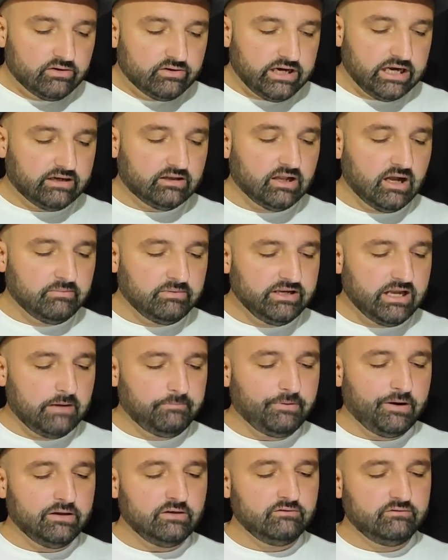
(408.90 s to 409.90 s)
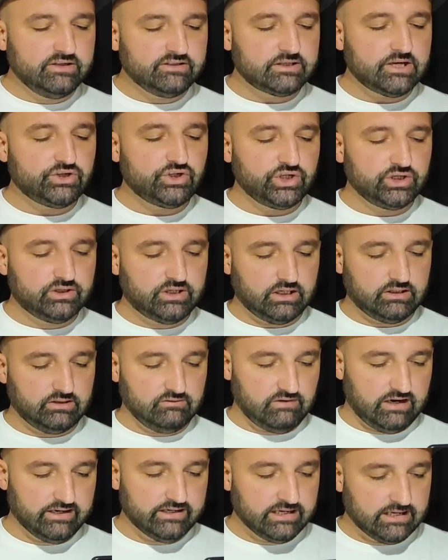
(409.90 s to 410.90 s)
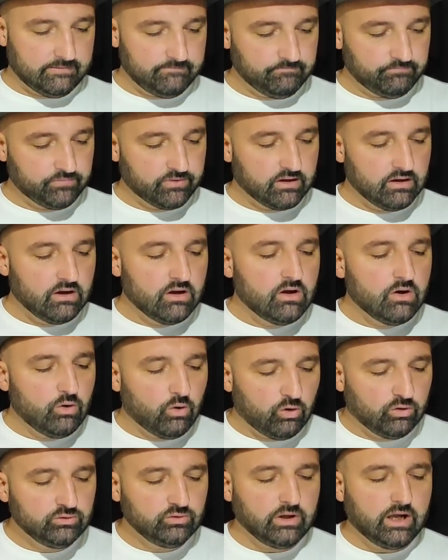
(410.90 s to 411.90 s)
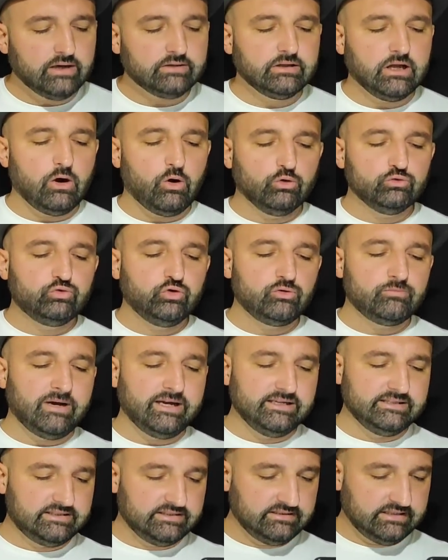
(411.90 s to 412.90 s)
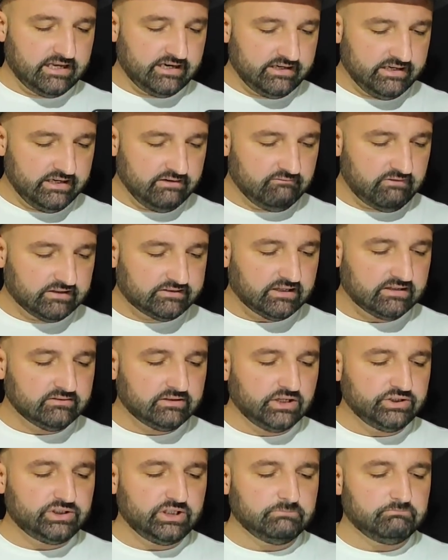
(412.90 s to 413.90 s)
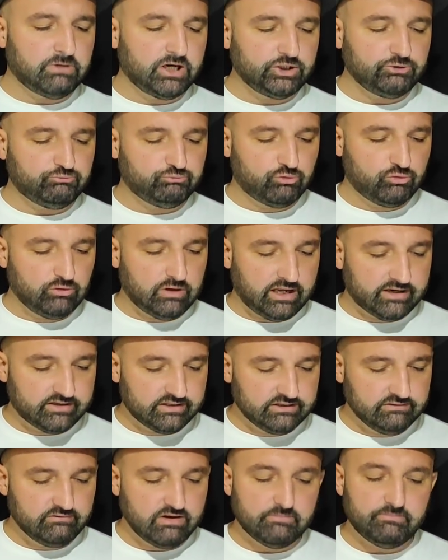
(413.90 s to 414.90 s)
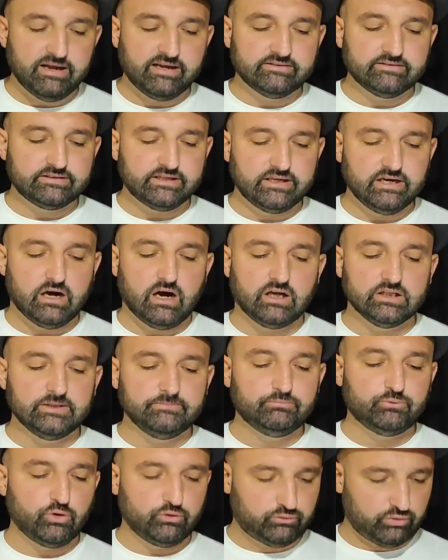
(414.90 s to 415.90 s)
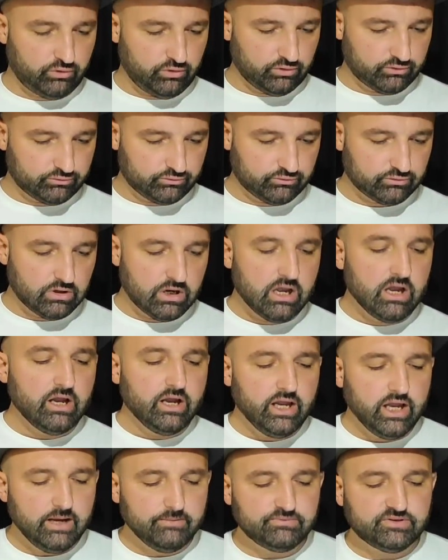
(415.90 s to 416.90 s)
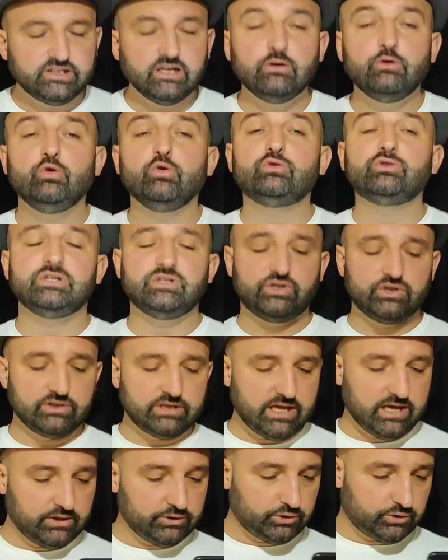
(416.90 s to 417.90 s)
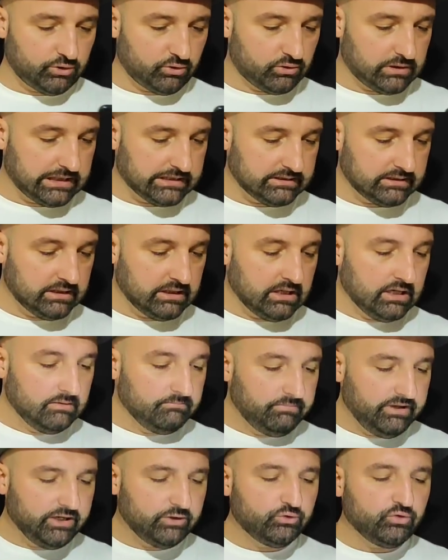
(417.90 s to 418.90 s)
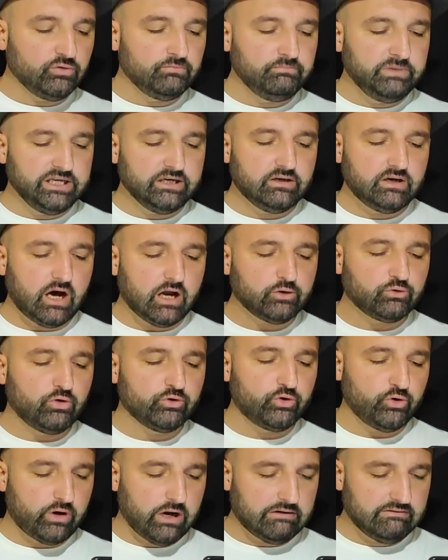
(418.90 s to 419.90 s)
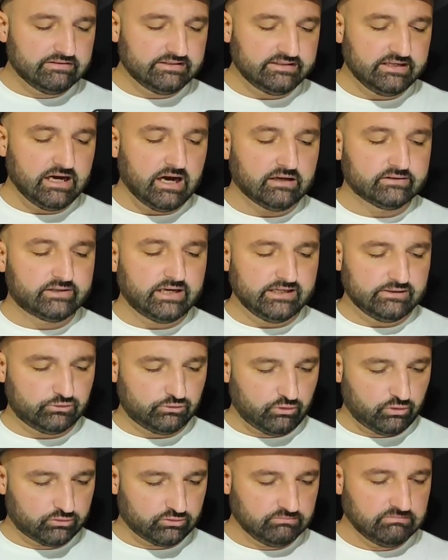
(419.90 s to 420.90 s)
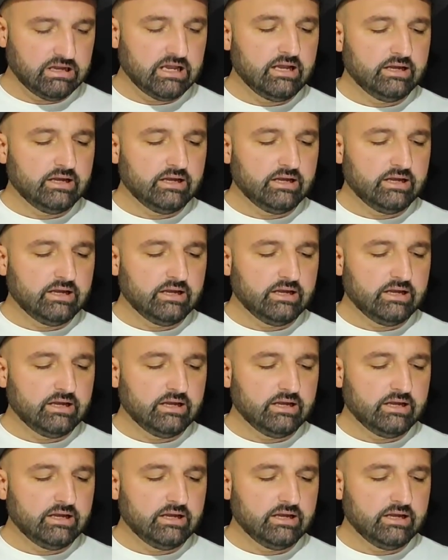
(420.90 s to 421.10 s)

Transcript: Reklamı yapan vize şirketi var ya, onlar da oturma izinlerini, vatandaşlık başvurularını ve benzeri alıp götürüyoruz. Hepsi lüks içinde yaşıyorlar. Bir gün bir kargo görevlisine adres sordum.